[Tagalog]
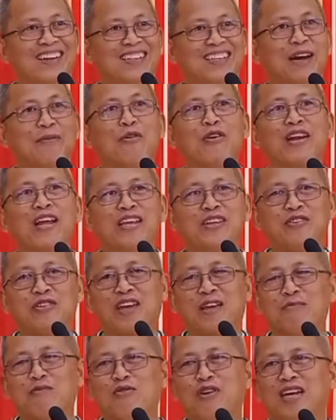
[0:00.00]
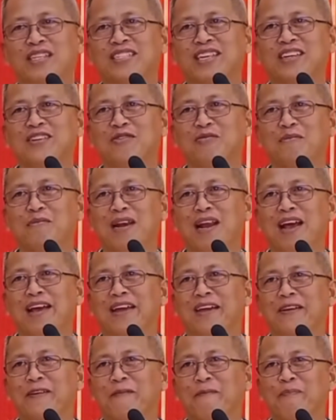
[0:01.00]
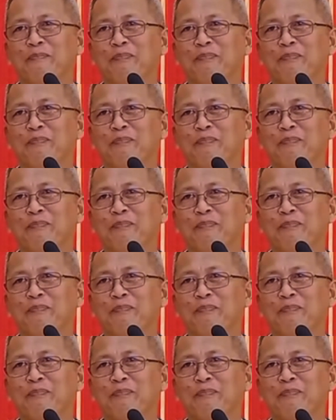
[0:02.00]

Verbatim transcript: Nya mo na inyong gibuhat sa inyong balay.